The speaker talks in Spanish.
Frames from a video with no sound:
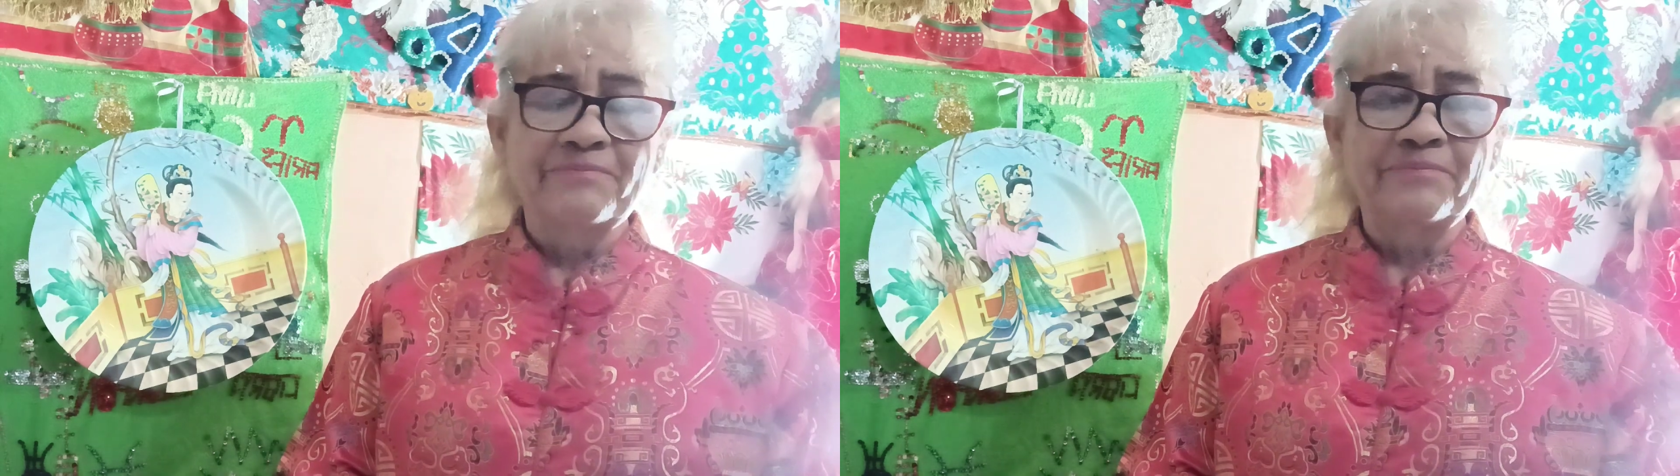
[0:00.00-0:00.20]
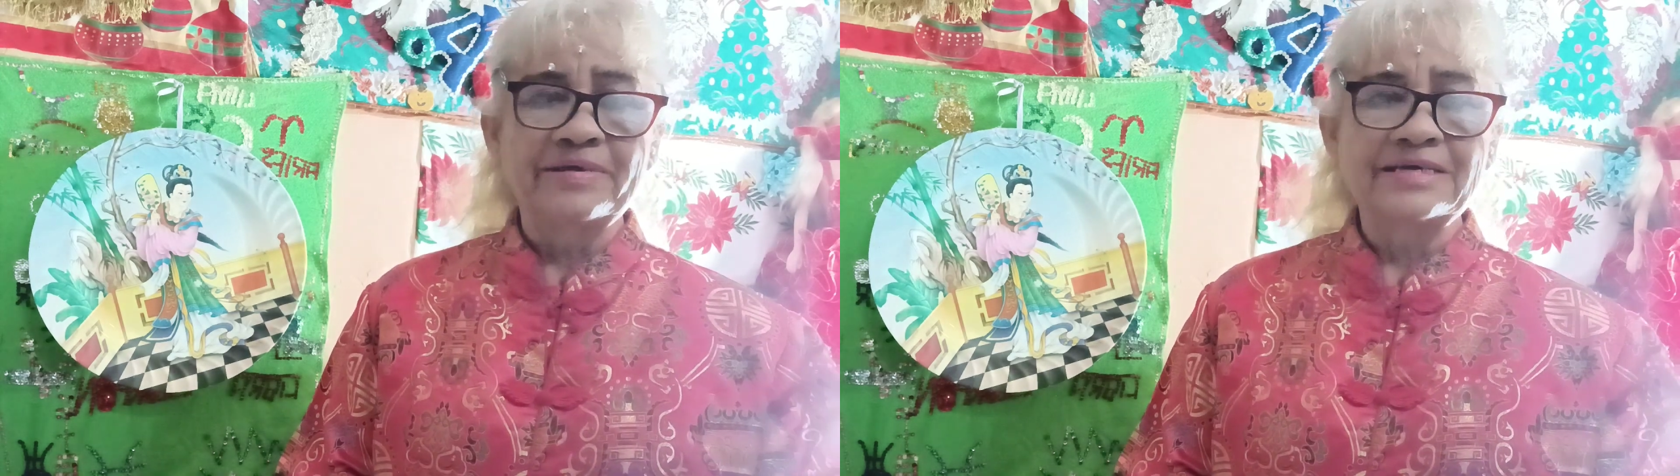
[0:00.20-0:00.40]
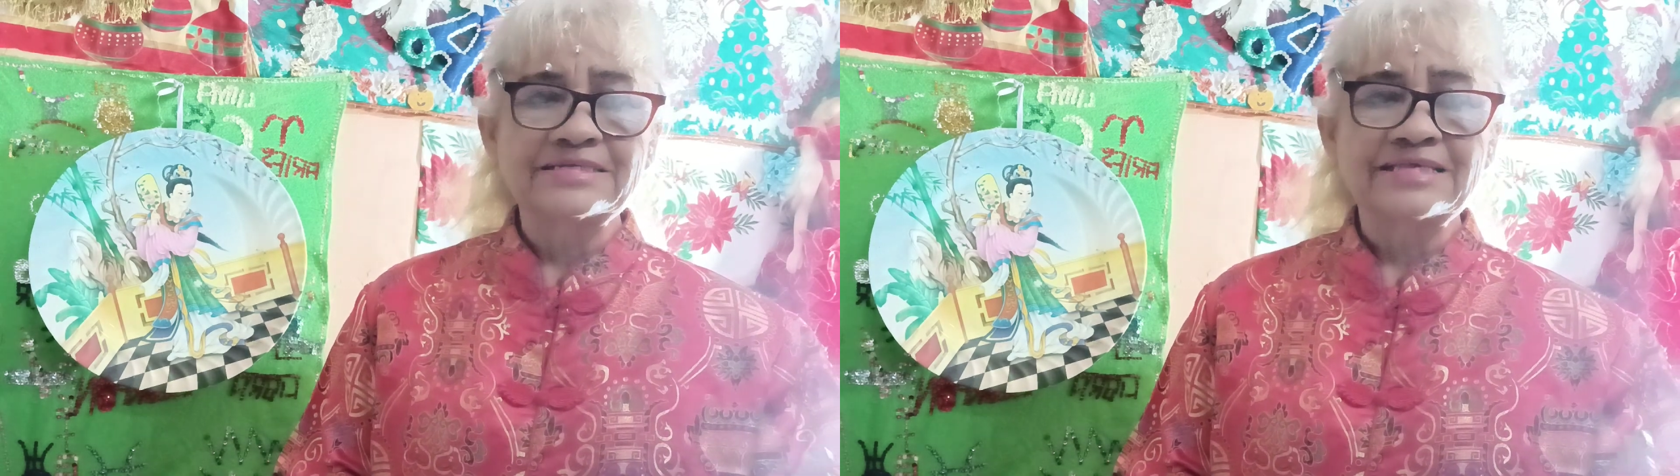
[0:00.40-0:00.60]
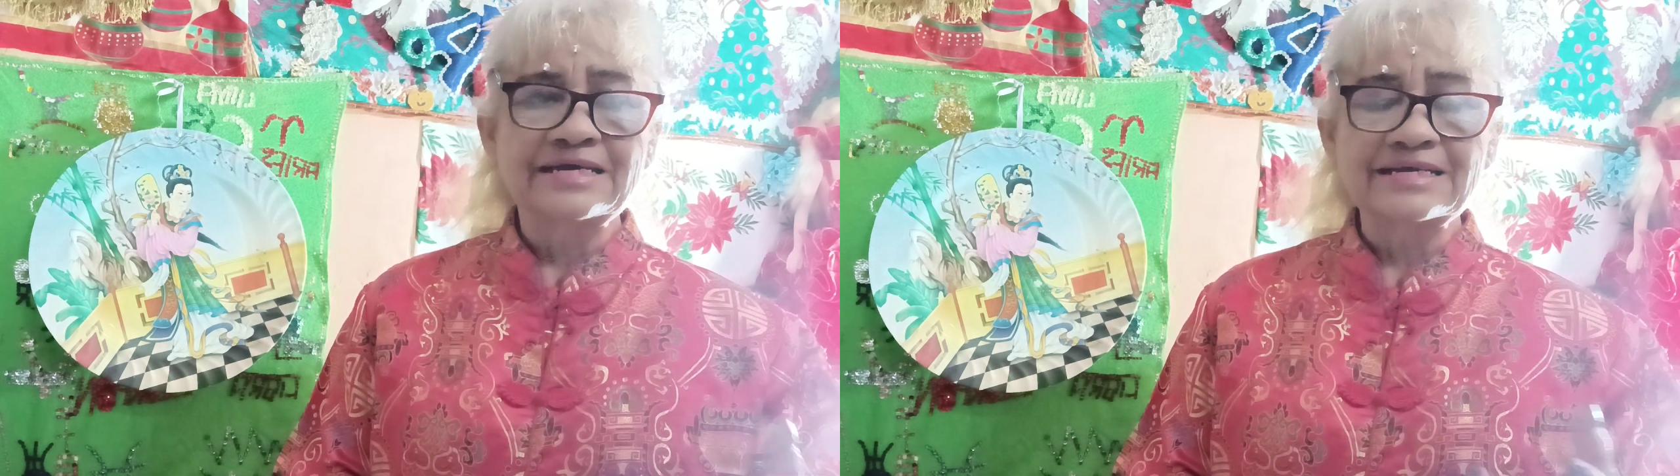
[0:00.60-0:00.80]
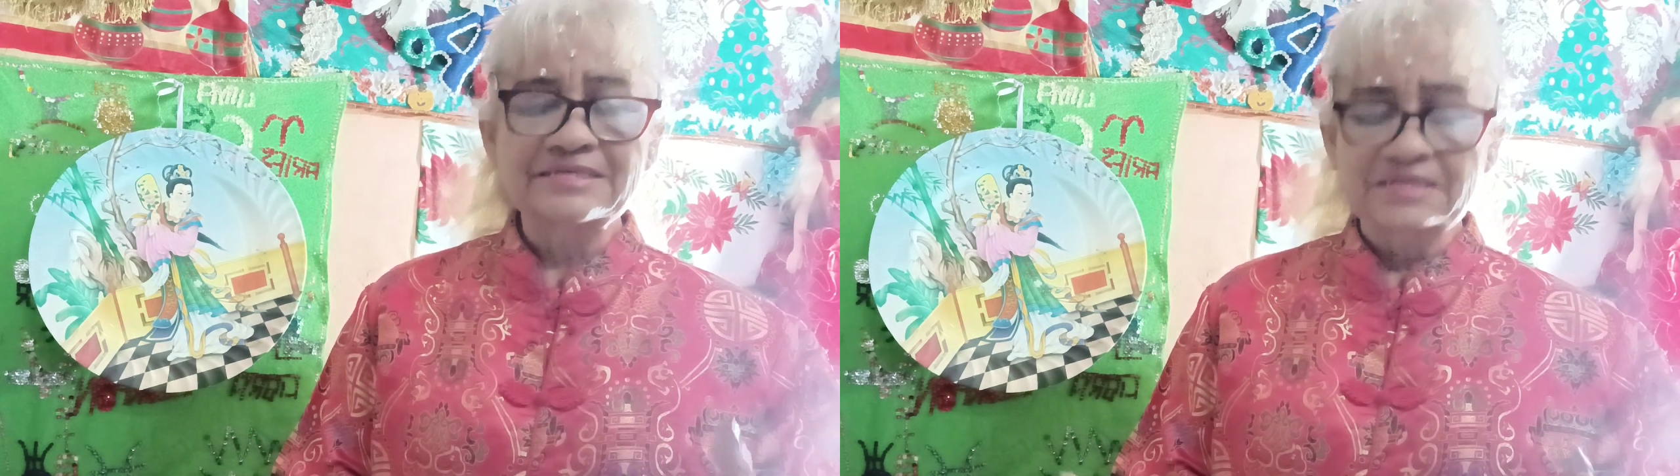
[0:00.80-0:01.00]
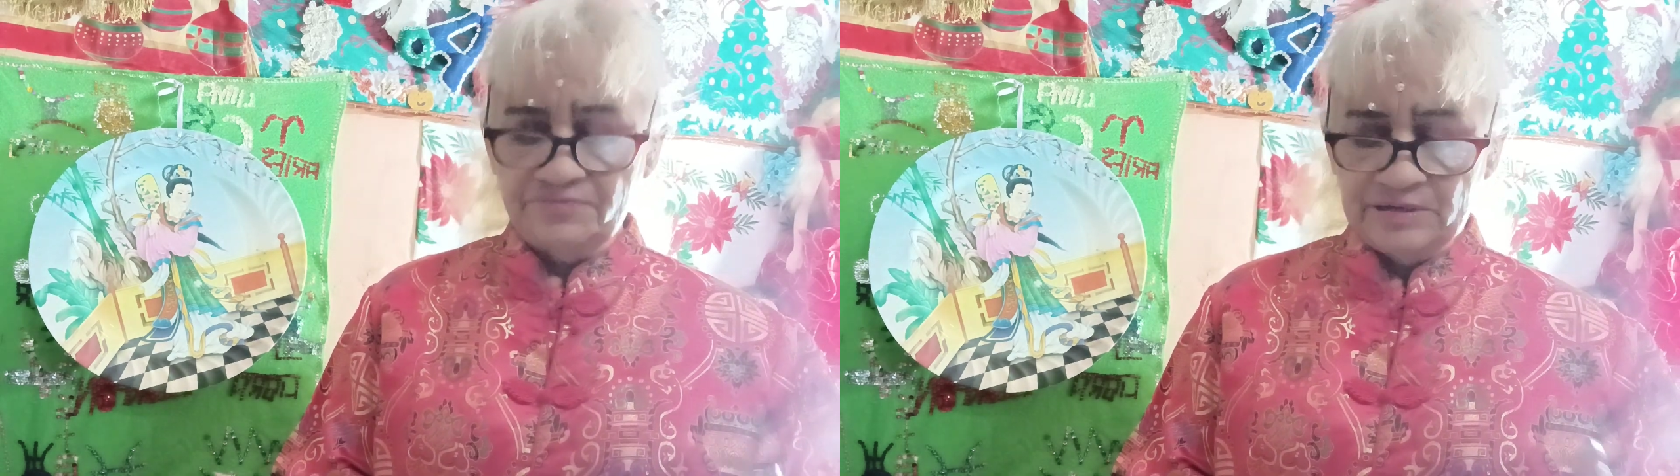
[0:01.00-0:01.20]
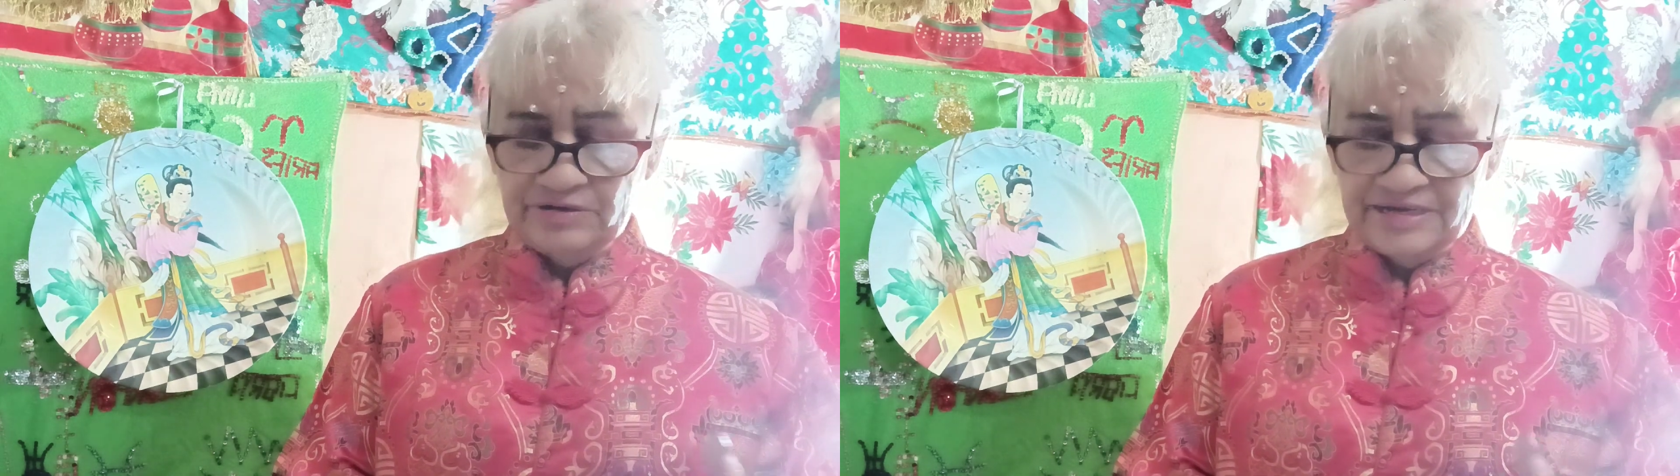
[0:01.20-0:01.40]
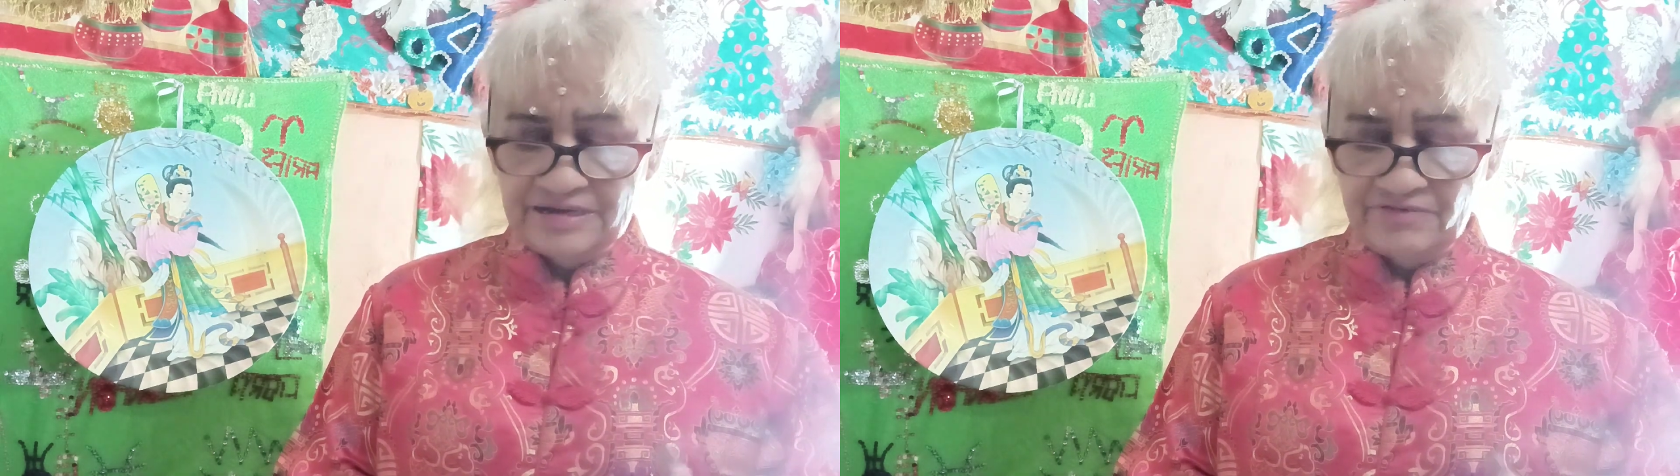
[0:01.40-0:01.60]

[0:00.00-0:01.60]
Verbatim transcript: este, recibió en el